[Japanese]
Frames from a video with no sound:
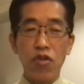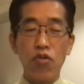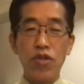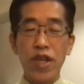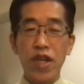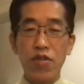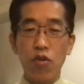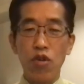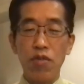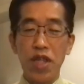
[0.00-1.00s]
共産が
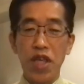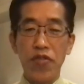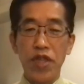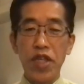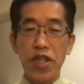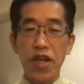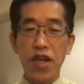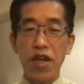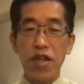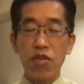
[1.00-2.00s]
これまでやってきた、